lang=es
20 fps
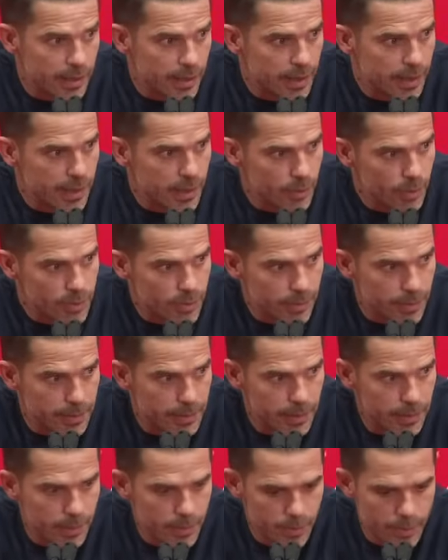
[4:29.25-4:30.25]
era nuestro
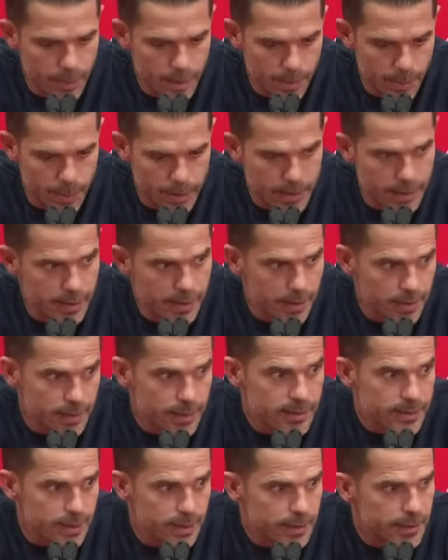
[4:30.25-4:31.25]
objetivo a partir de
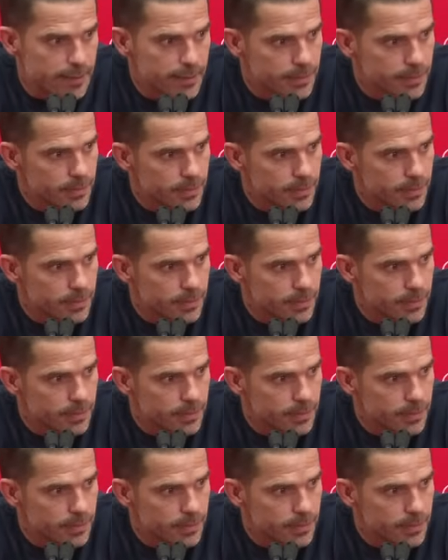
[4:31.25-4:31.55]
esta serie.